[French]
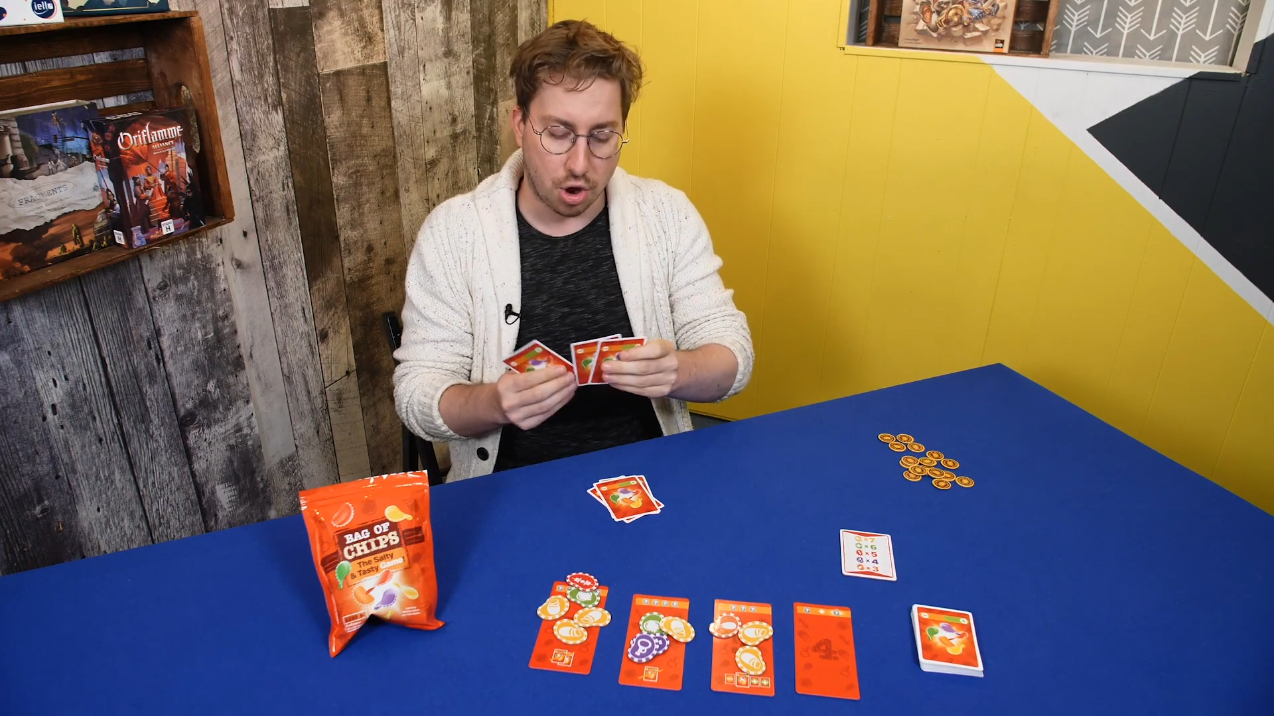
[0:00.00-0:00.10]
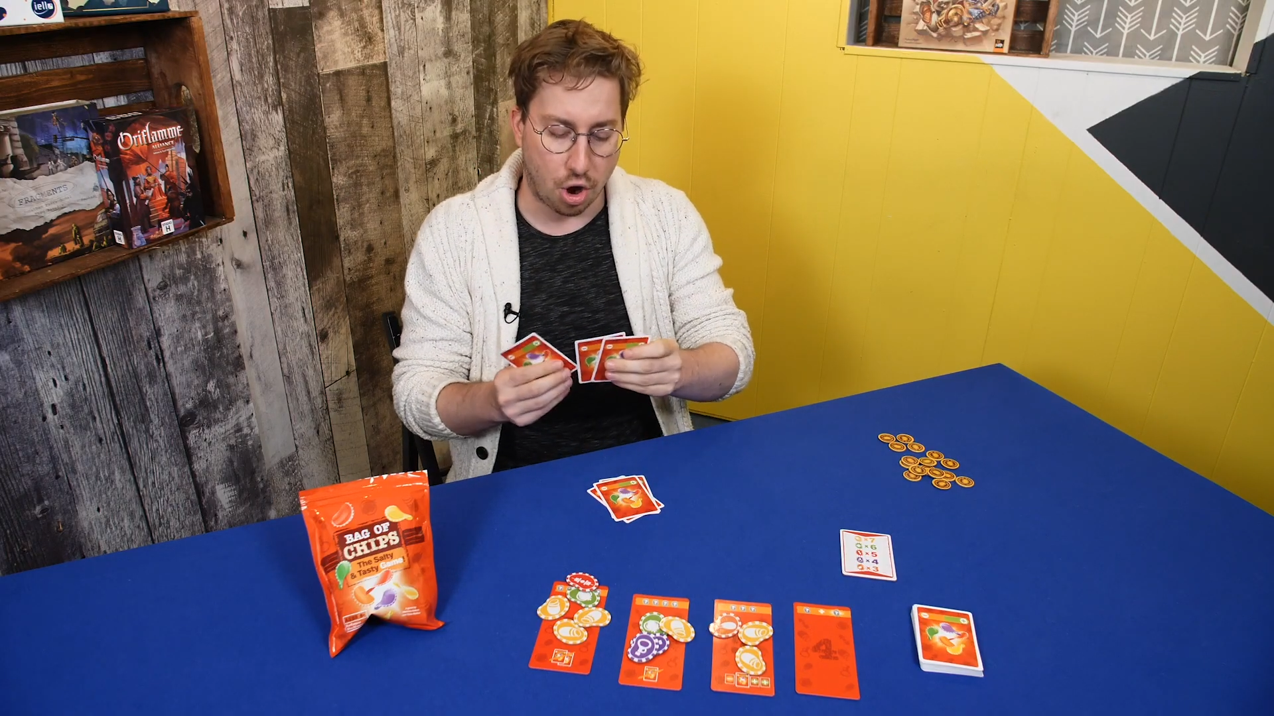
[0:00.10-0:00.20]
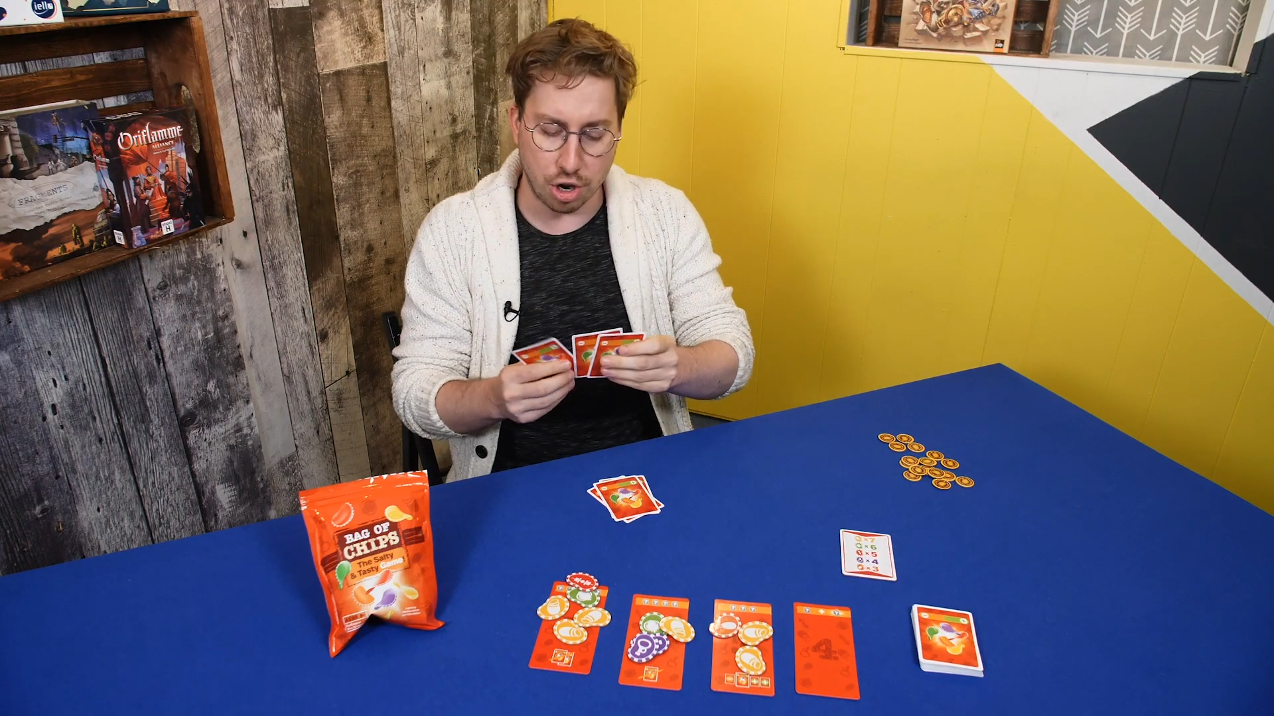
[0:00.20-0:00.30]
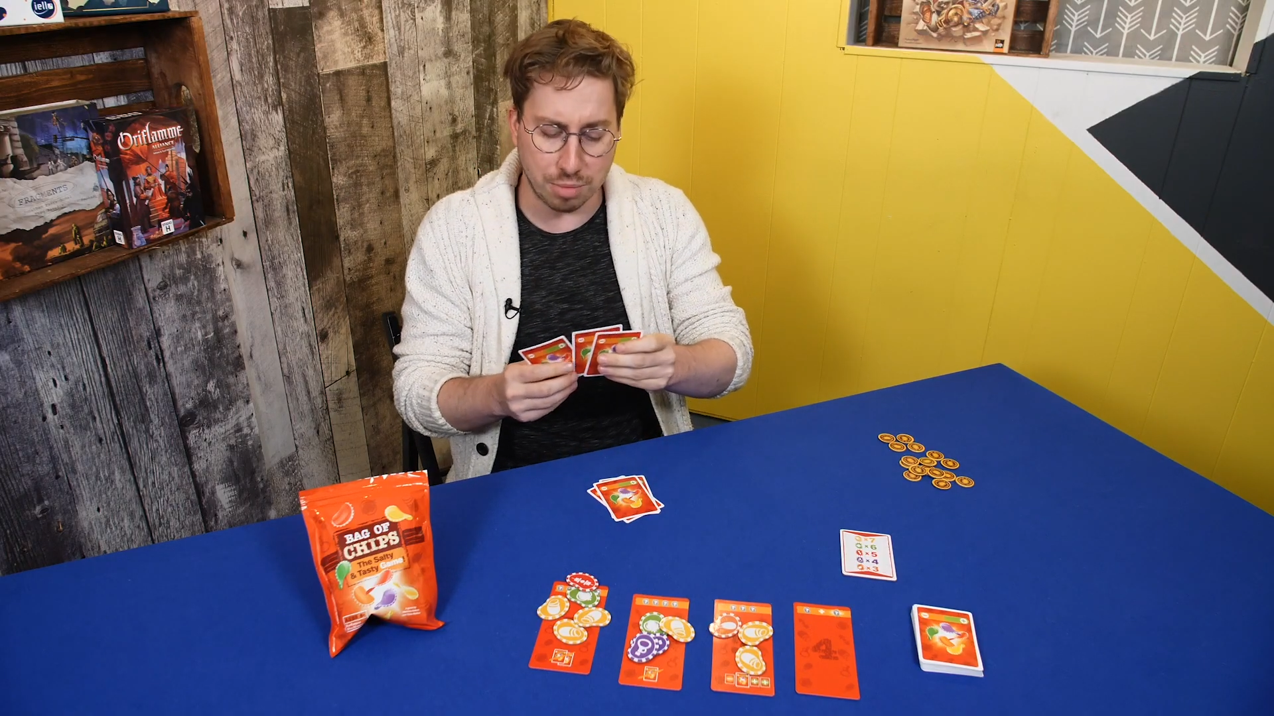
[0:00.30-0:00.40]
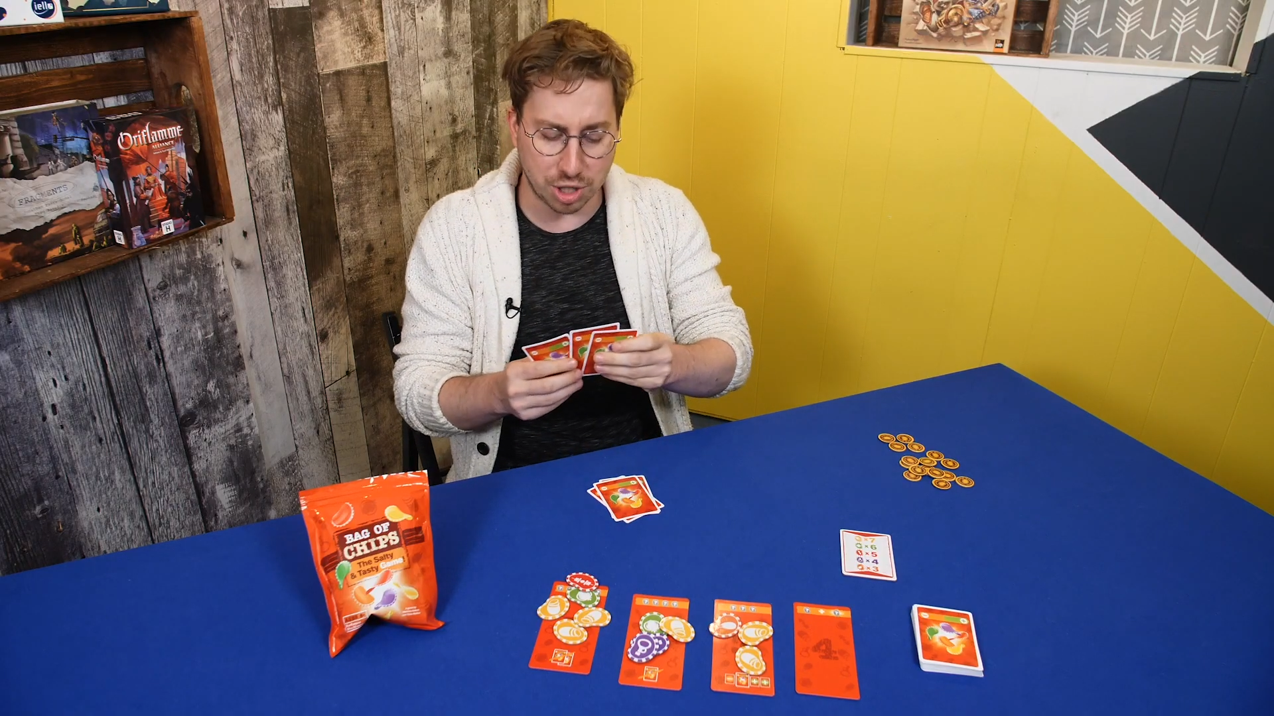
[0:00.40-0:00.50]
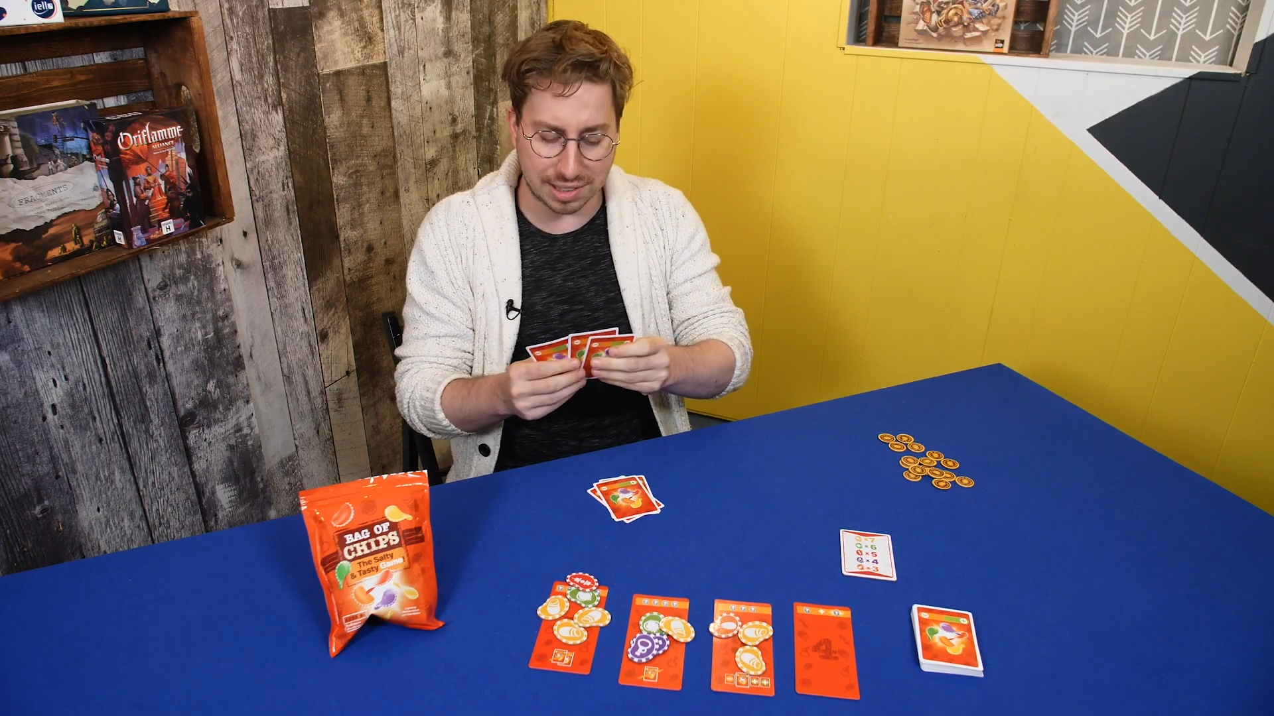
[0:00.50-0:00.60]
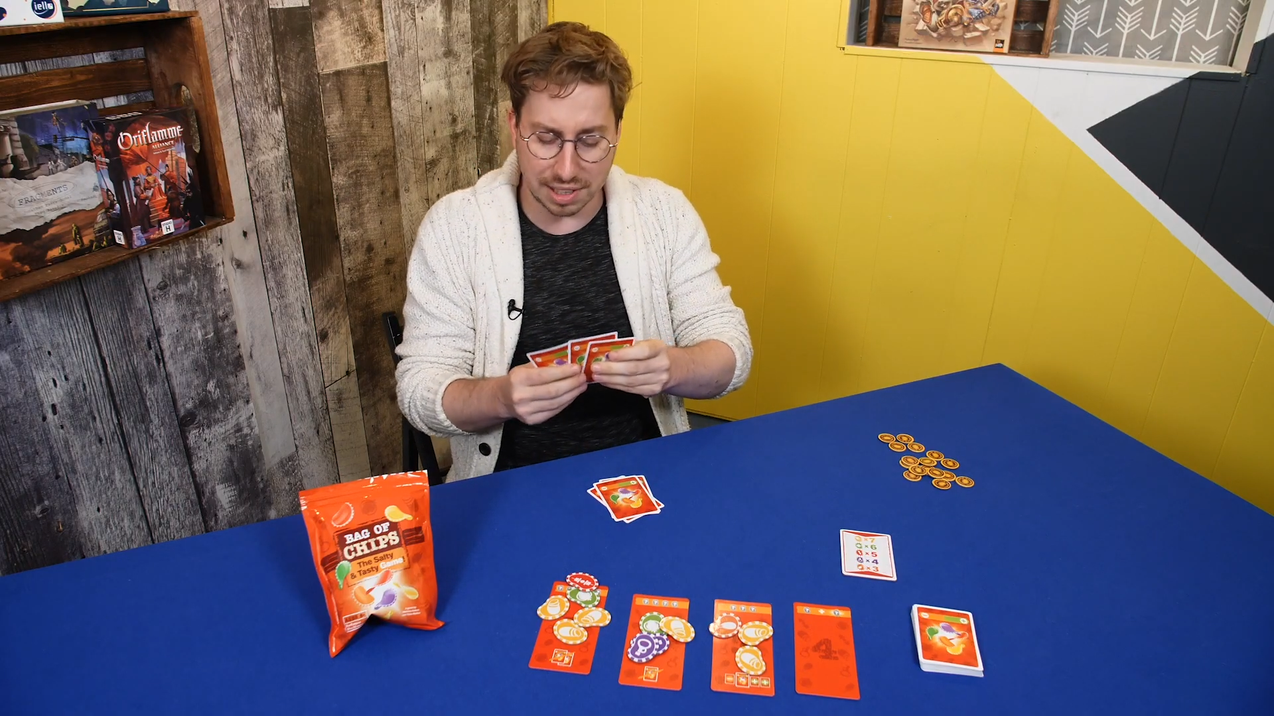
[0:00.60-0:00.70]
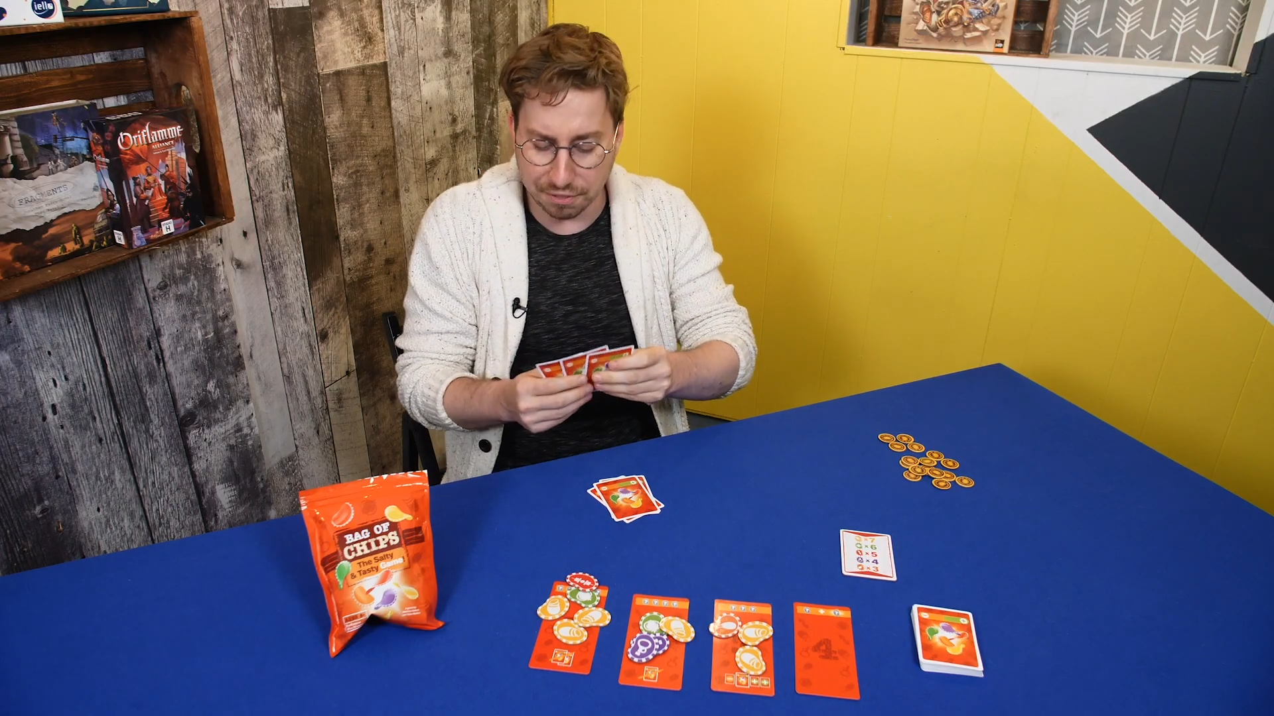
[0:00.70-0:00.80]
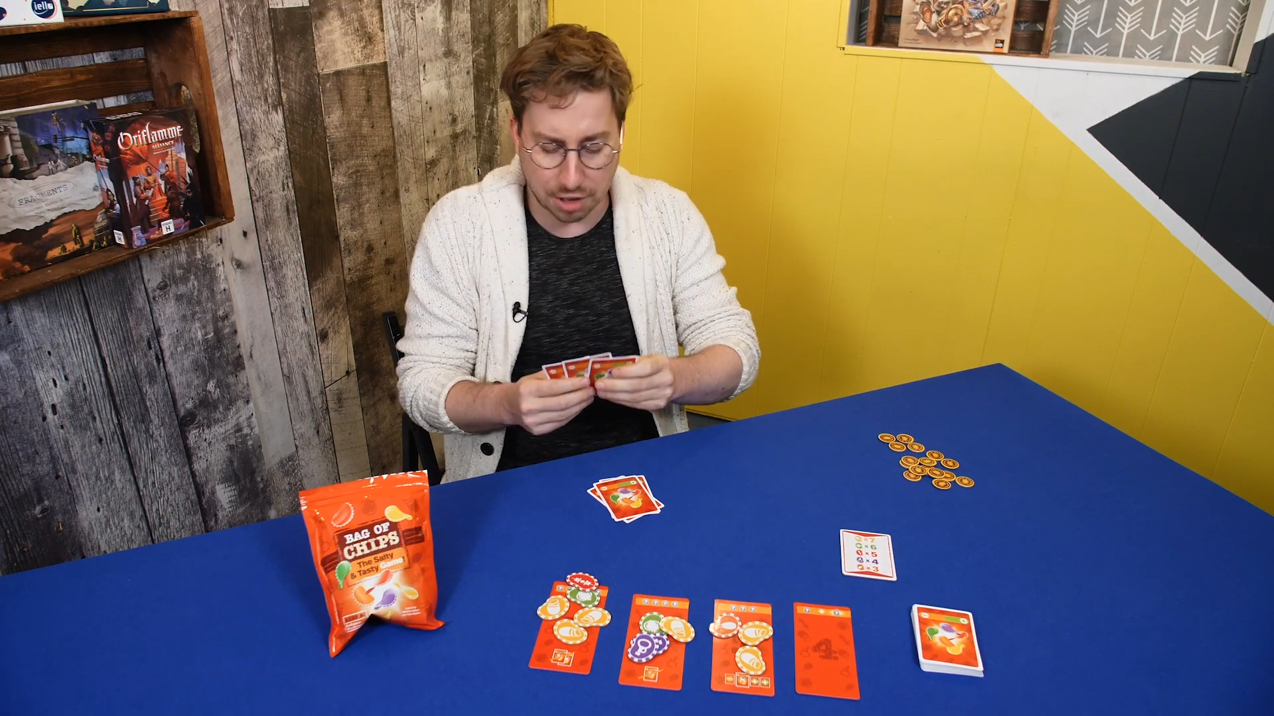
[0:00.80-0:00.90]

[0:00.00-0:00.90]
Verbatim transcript: un objectif